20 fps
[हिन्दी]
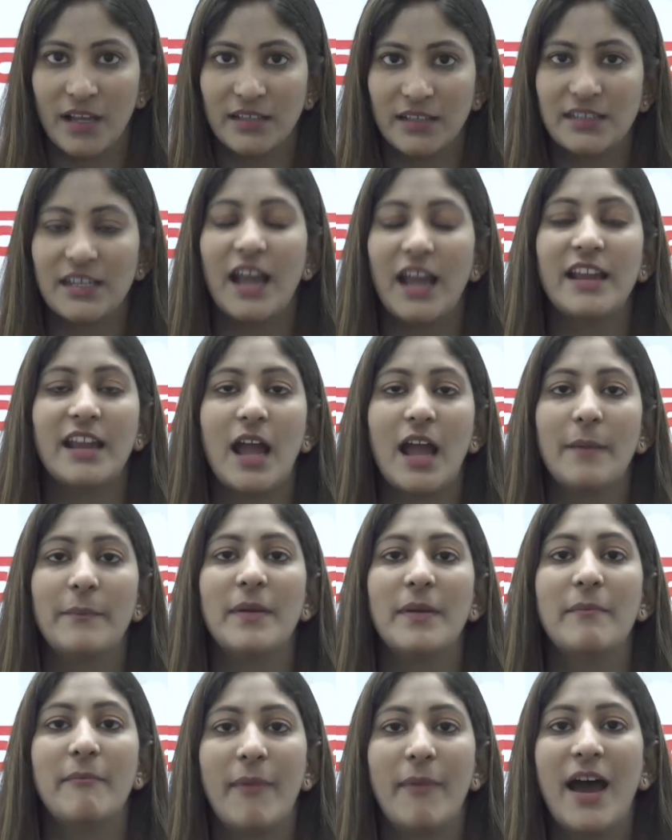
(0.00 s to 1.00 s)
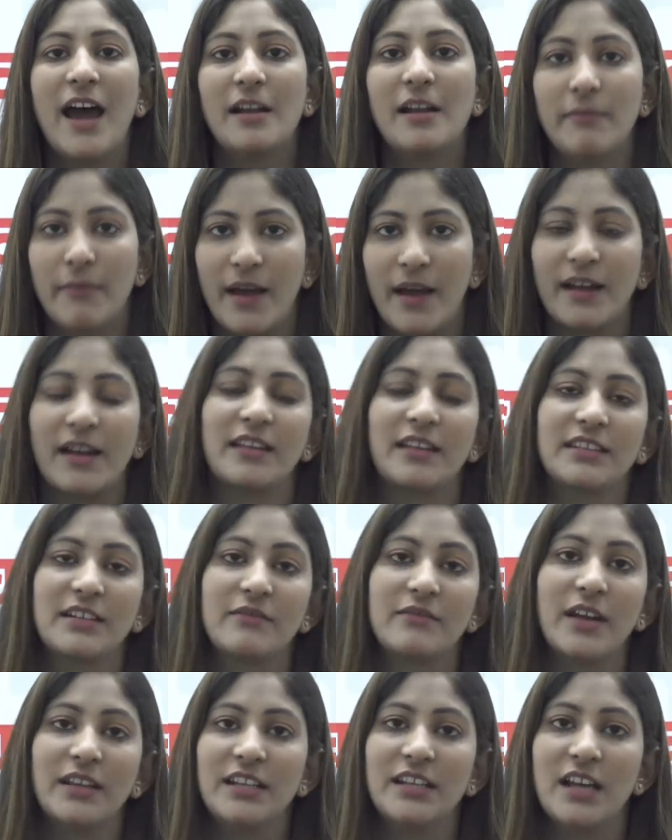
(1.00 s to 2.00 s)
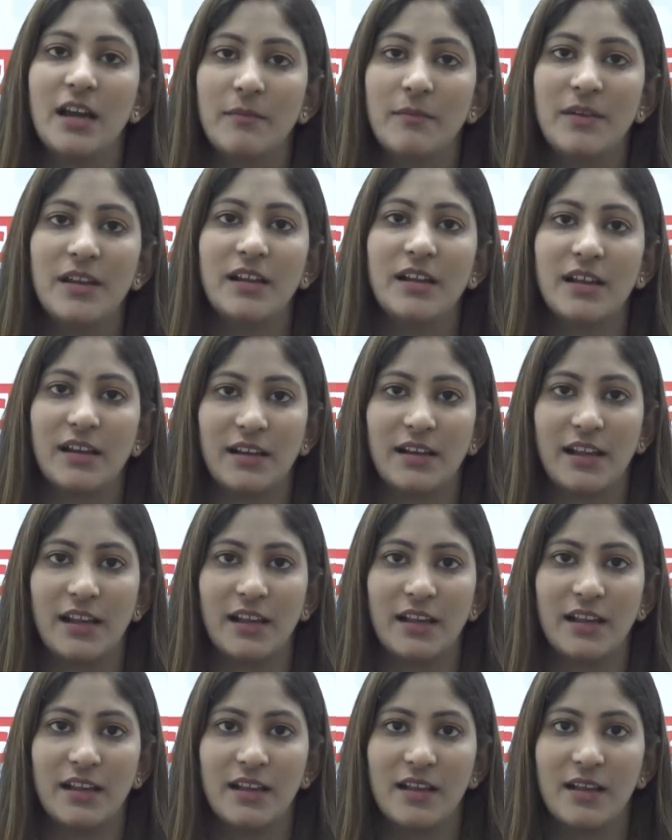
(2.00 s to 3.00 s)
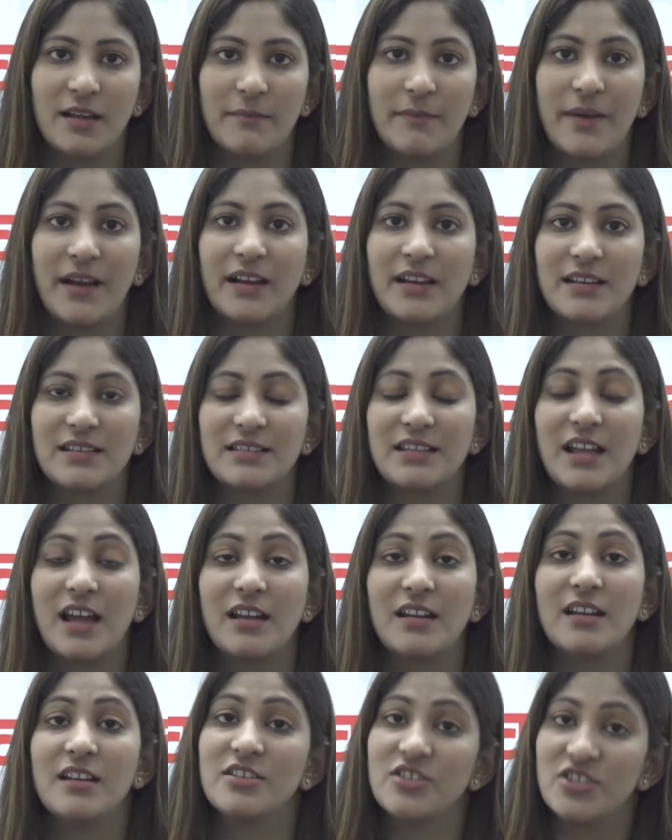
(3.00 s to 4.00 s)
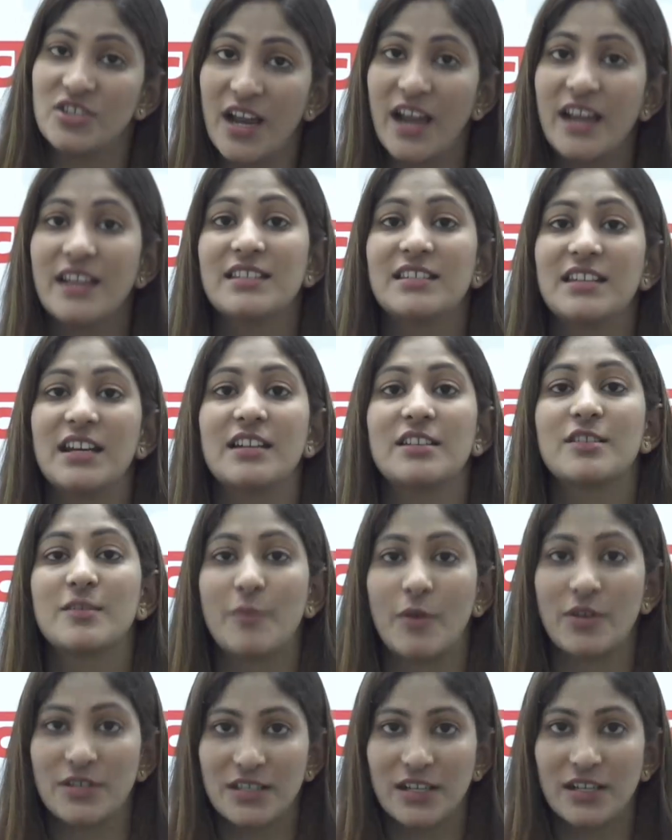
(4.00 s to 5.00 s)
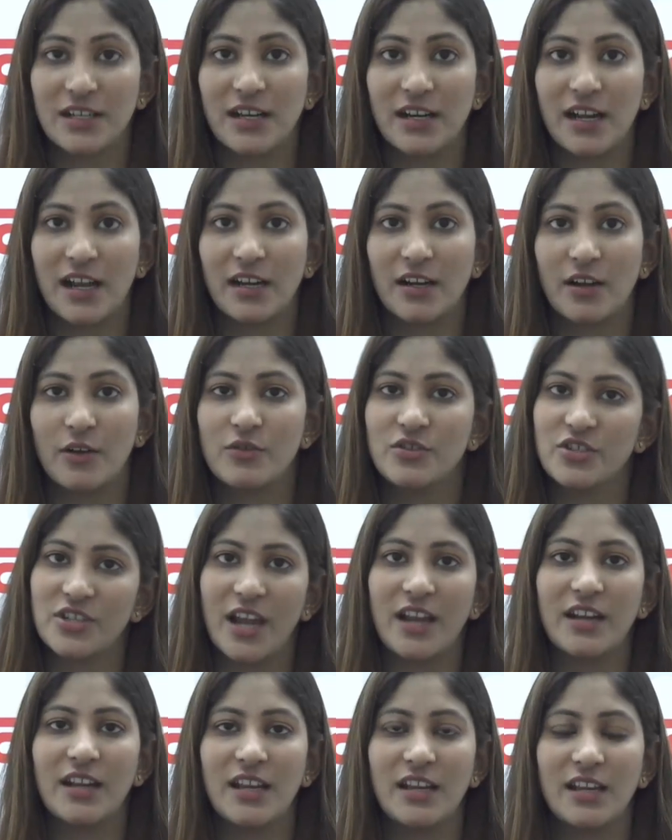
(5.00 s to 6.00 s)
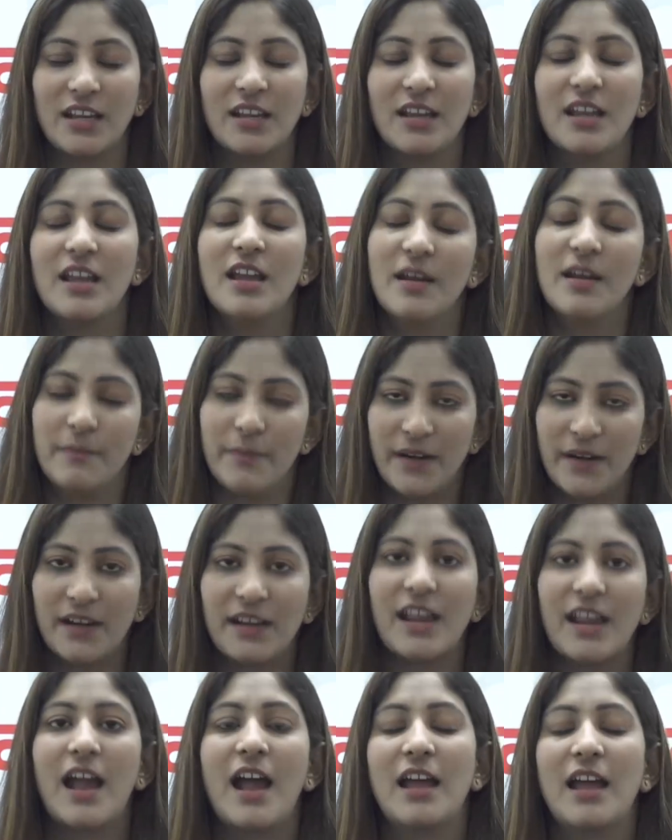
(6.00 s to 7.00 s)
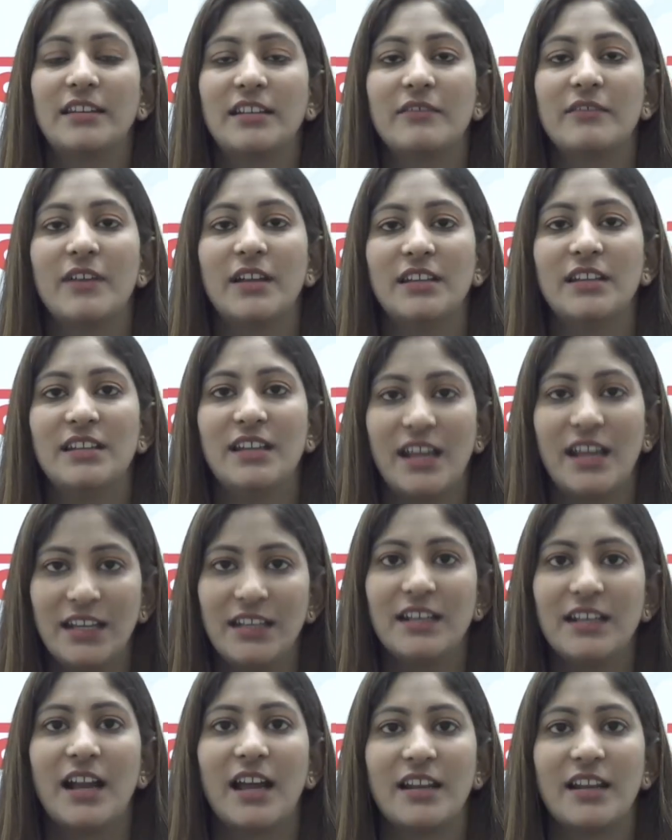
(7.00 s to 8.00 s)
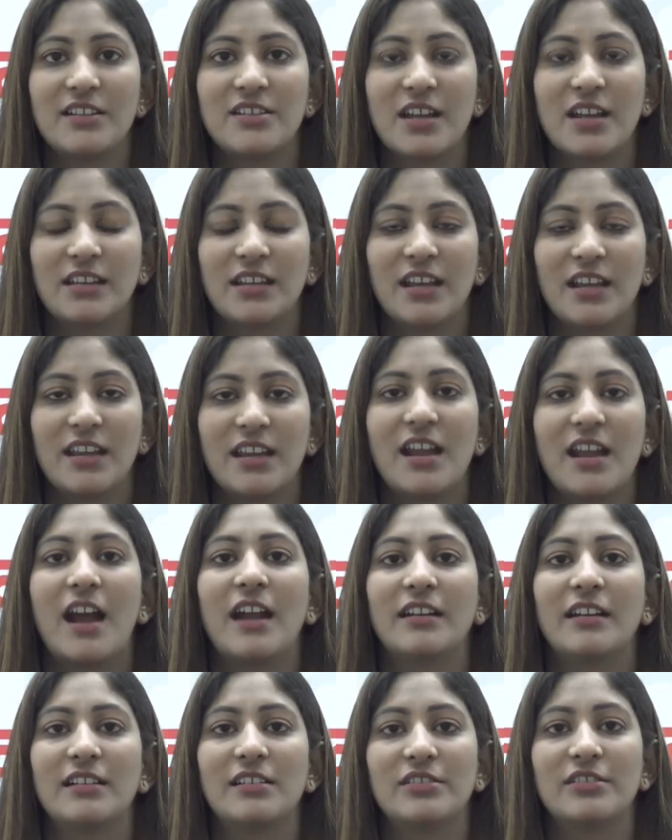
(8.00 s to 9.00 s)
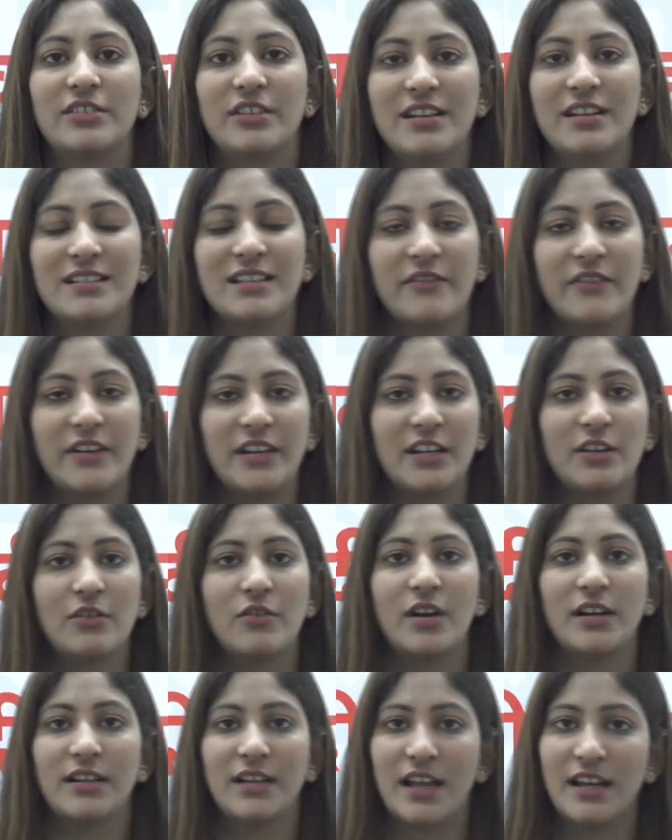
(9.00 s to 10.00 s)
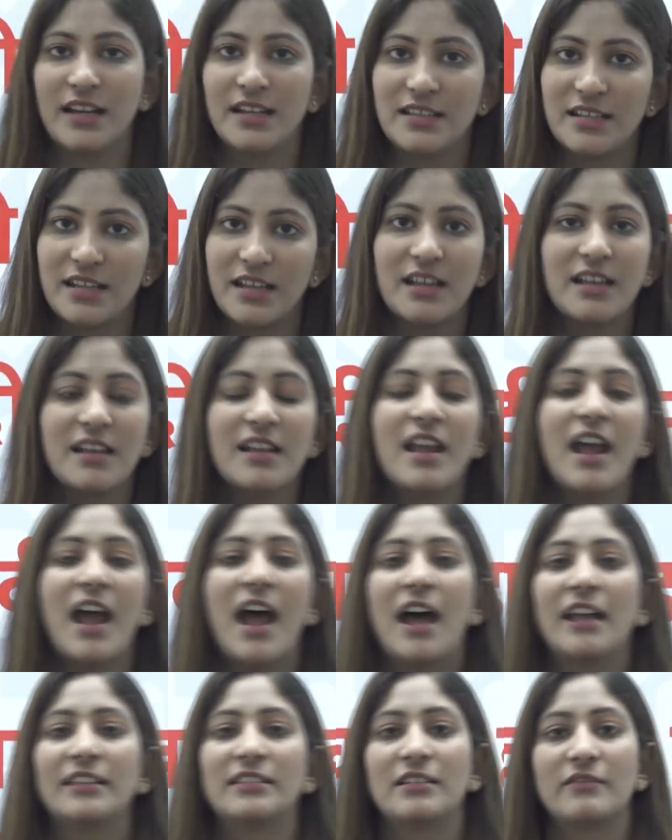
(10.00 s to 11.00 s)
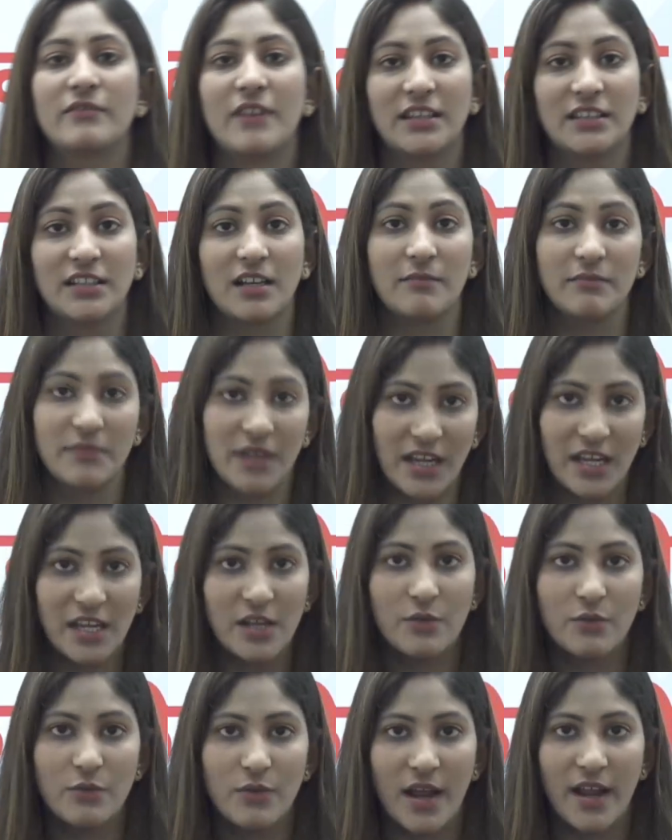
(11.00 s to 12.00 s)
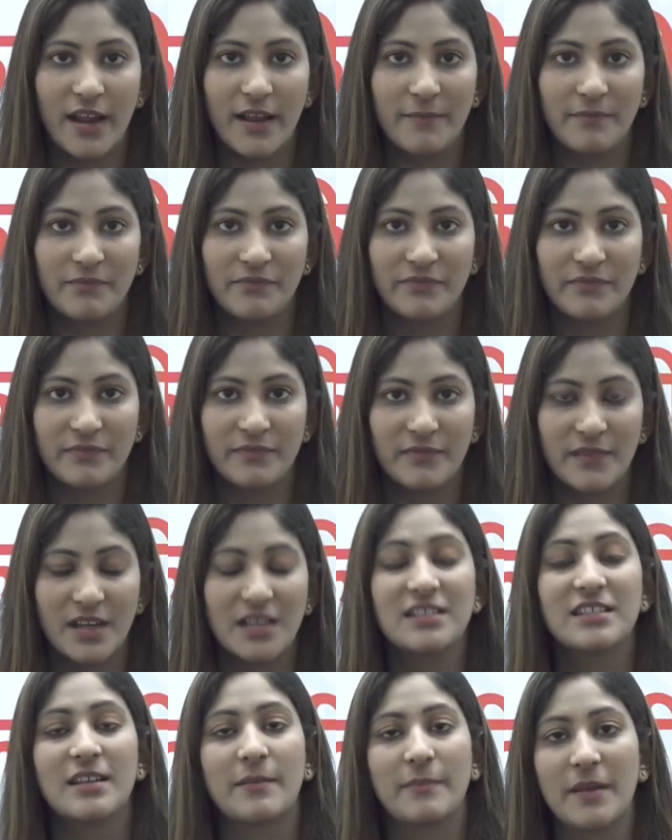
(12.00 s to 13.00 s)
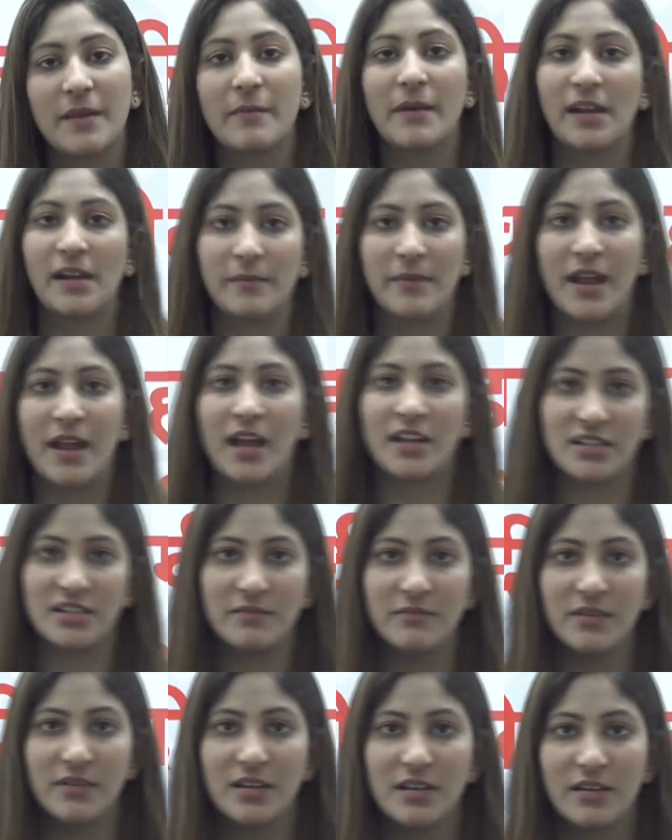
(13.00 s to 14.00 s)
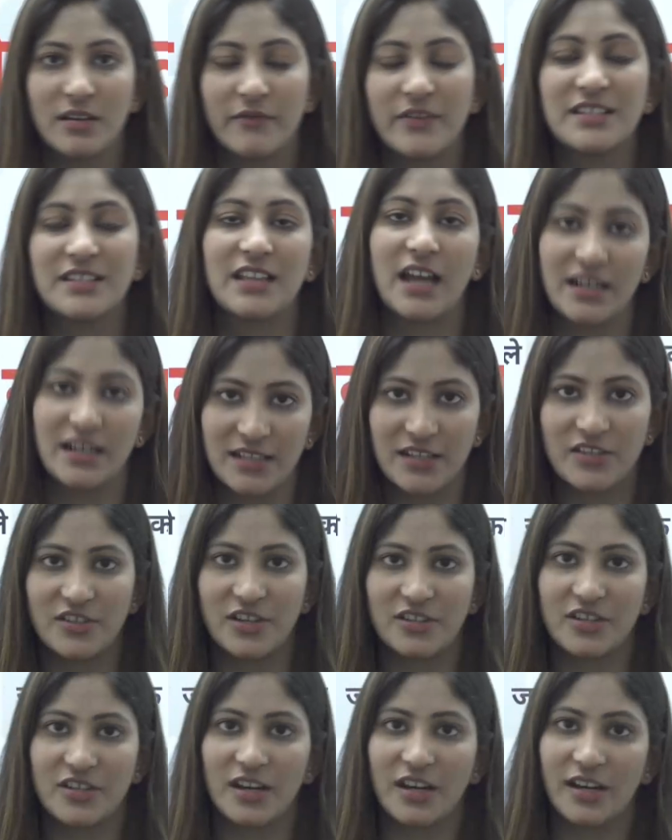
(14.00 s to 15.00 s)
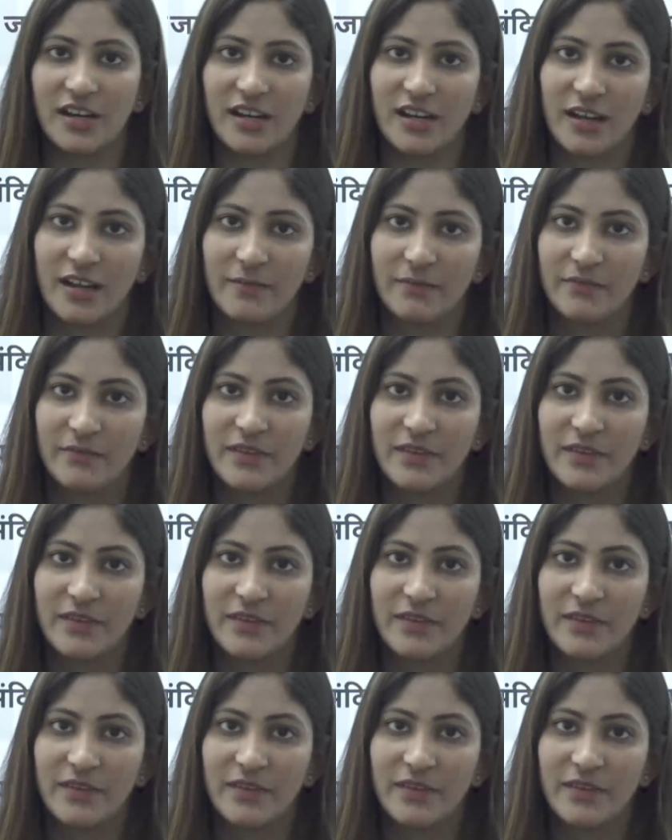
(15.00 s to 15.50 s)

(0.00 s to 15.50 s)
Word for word: क्या यहाँ पे बार बार आतंकवादी हमले करके पाकिस्तान चाहे स्टेट स्पॉन्सर करा रहा हो चाहे नहीं पर क्या आतंकवादी यही दिखाना चाहते हैं कि आर्टिकल 370 को हटाने से आतंकवाद कम नहीं हुआ है इन सब के बारे में आज हम विस्तार से चर्चा करेंगे